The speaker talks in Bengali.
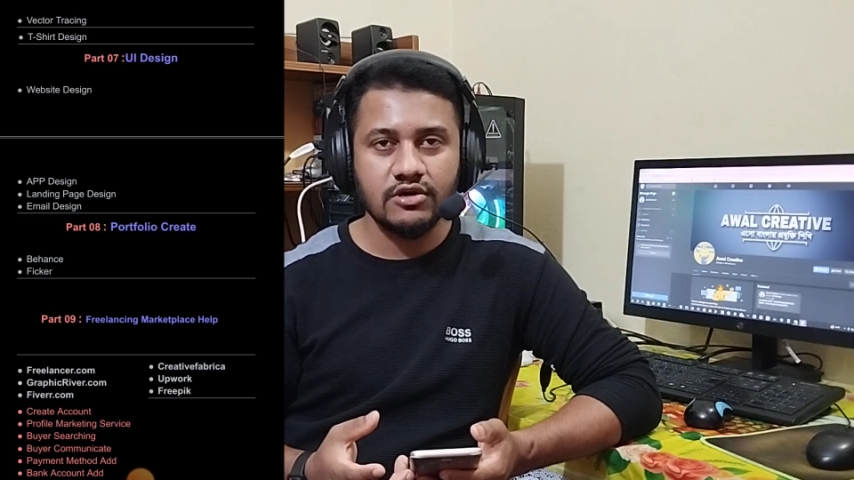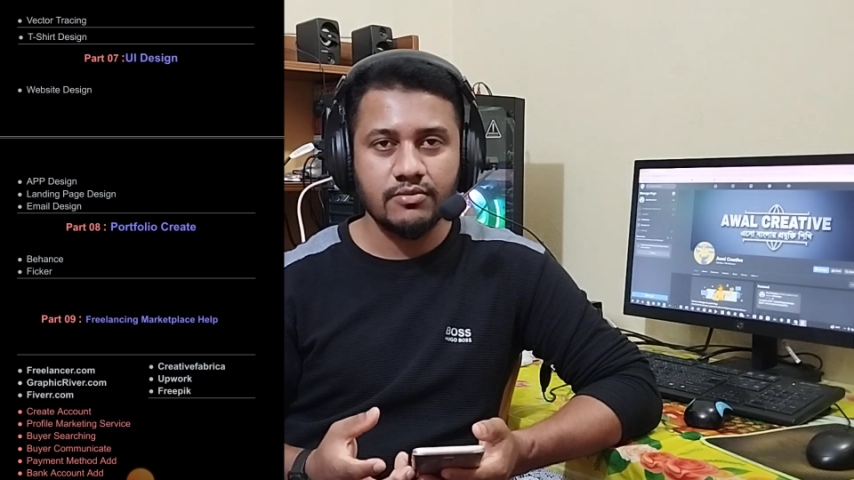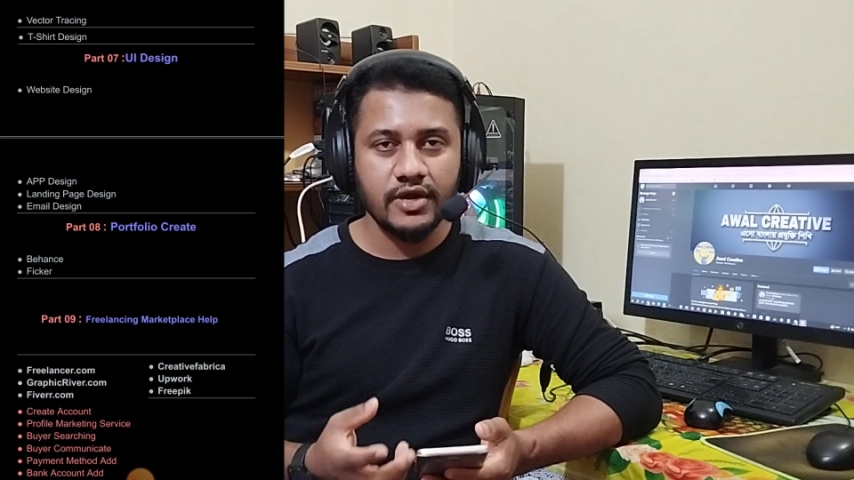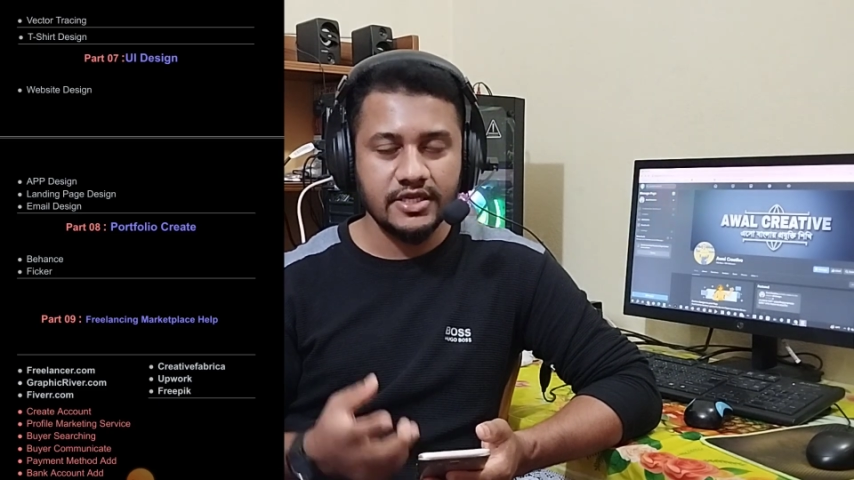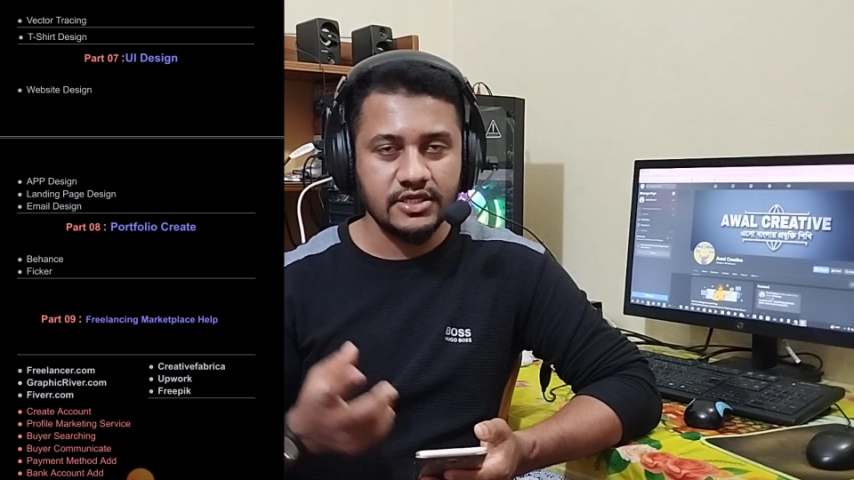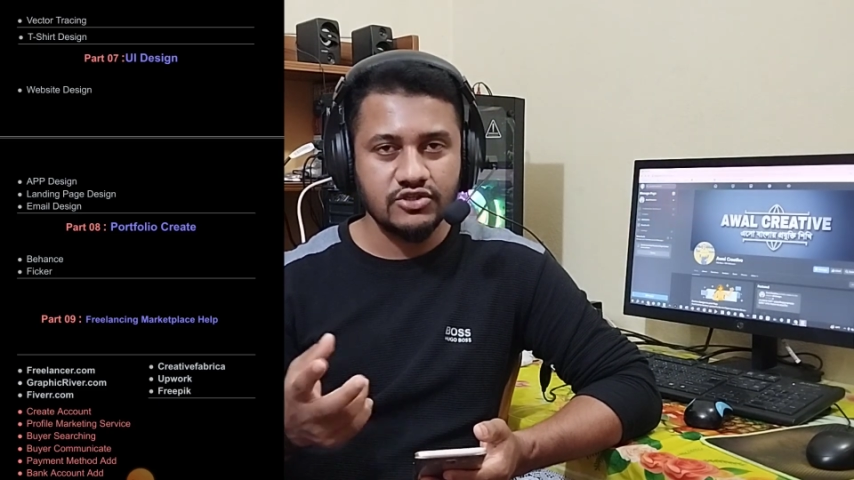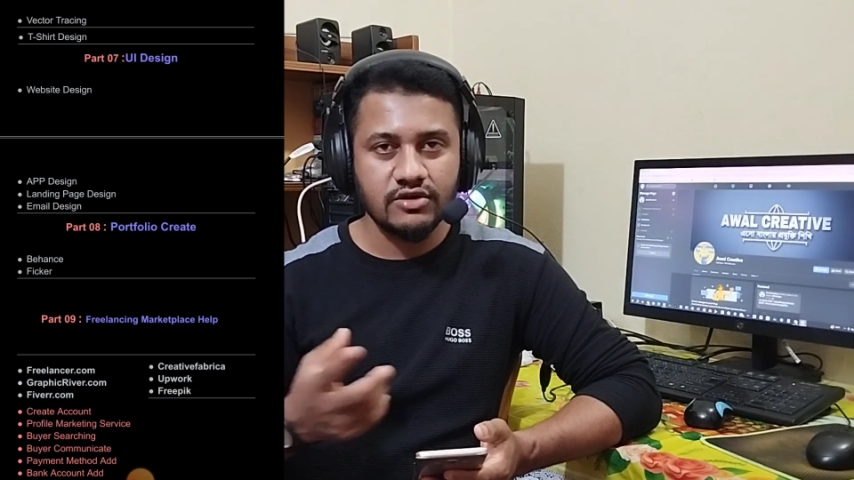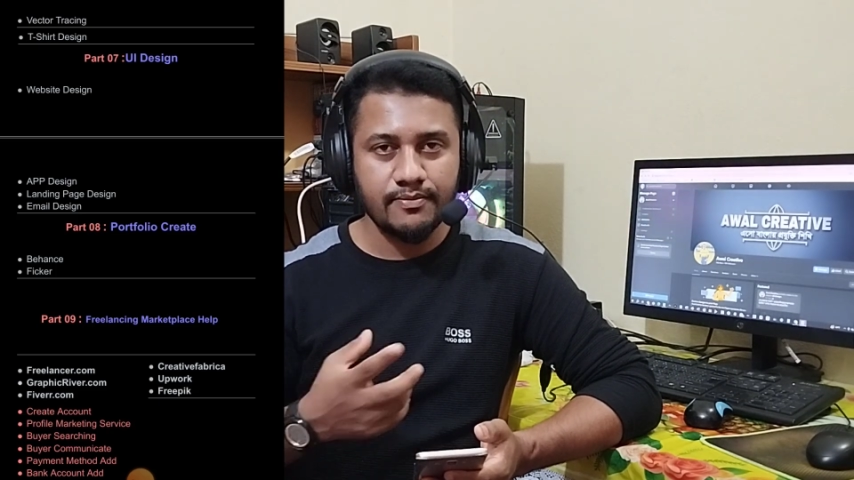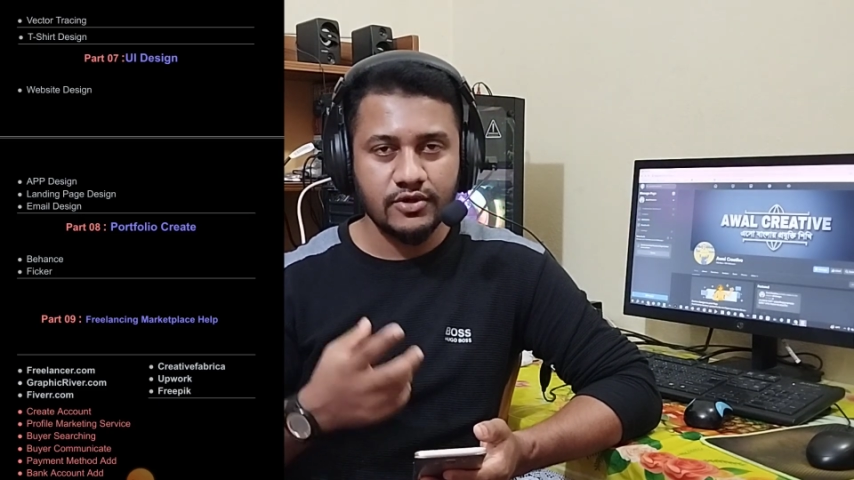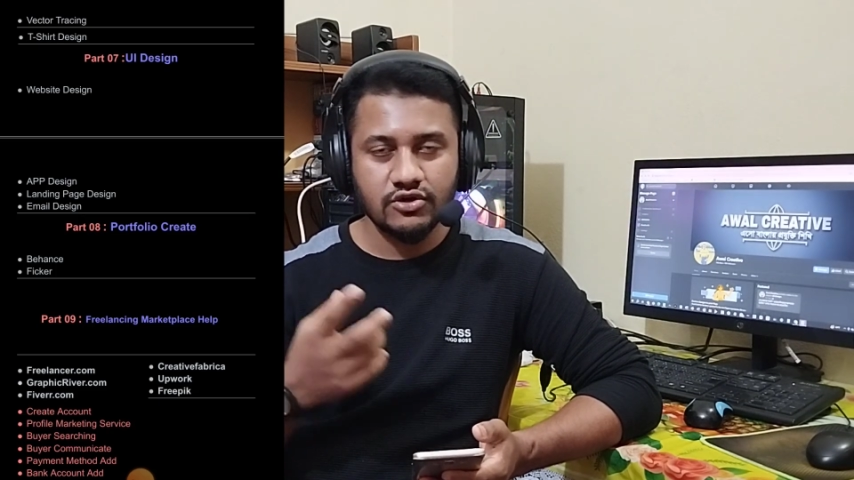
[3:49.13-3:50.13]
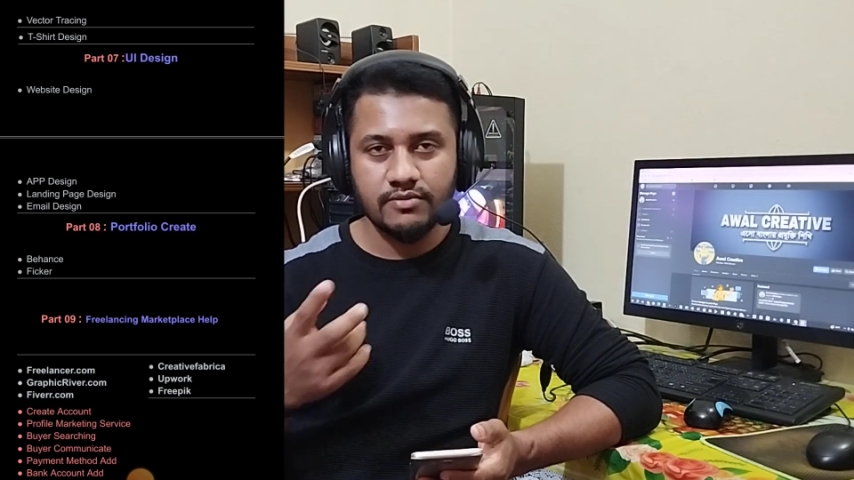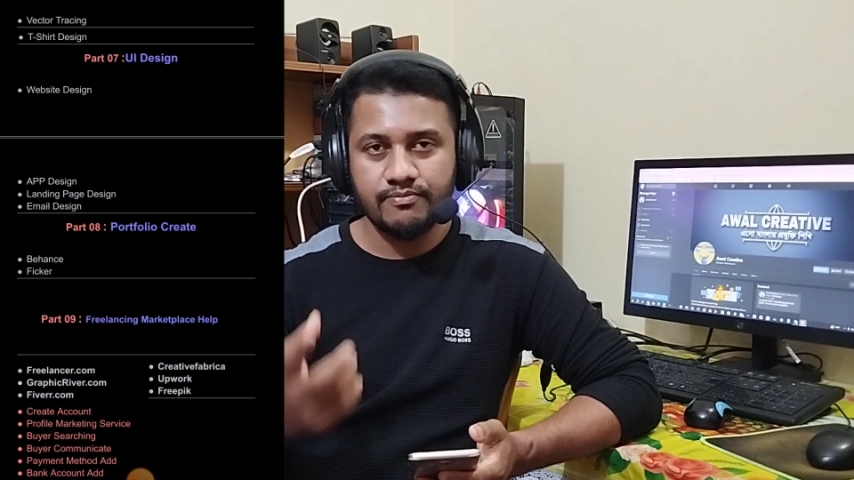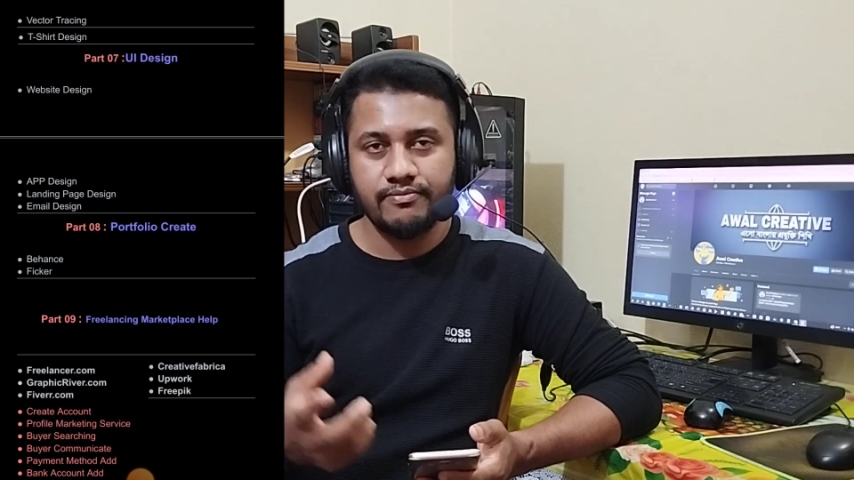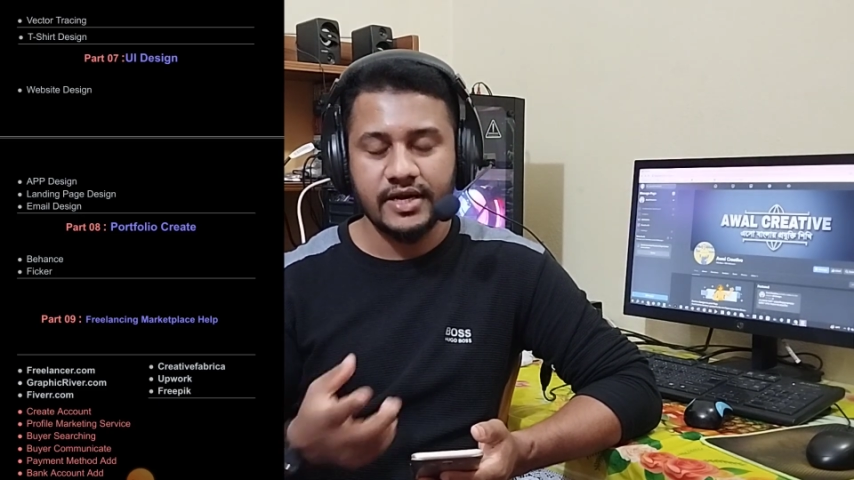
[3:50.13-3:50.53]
করবো এই জিনিসগুলো আপনারা যখন